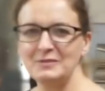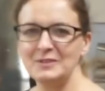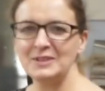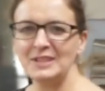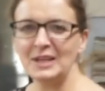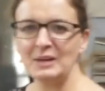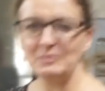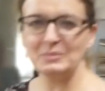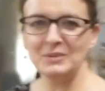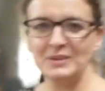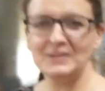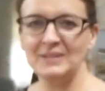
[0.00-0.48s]

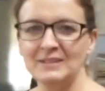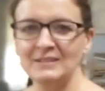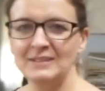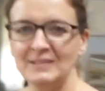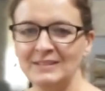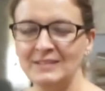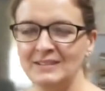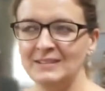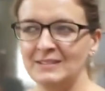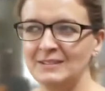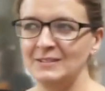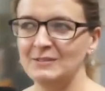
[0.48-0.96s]
witamy
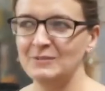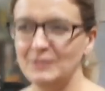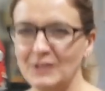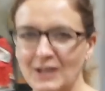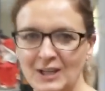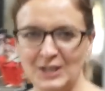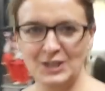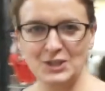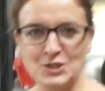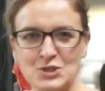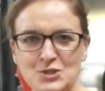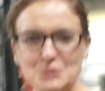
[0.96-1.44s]
e, w
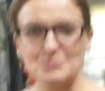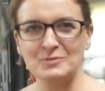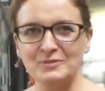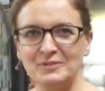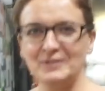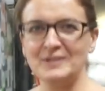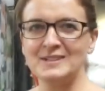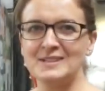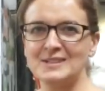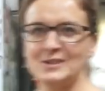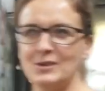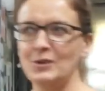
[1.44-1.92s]
Galerii Szyb
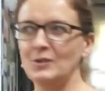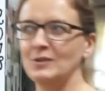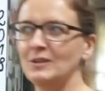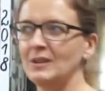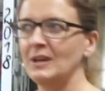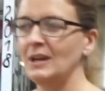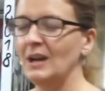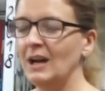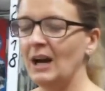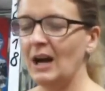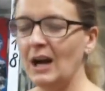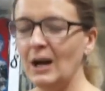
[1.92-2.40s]
Wilson.
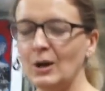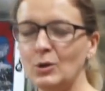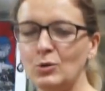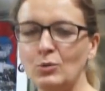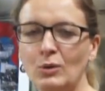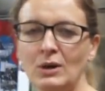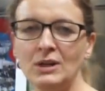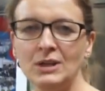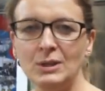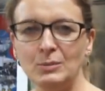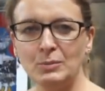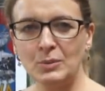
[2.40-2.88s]

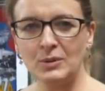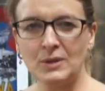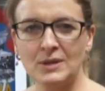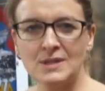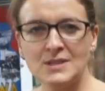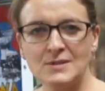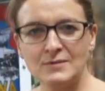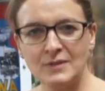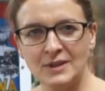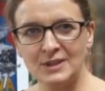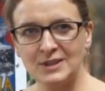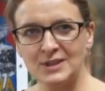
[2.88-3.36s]
Aktualnie
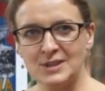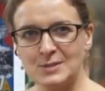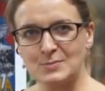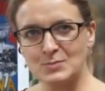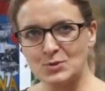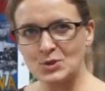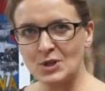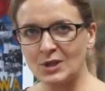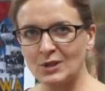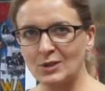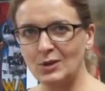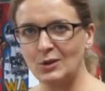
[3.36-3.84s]
pokazywany jest
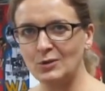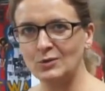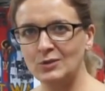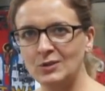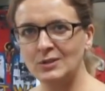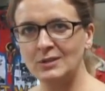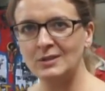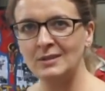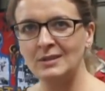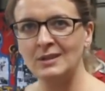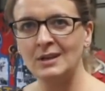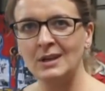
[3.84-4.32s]
przegląd...
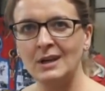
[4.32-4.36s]
Wilson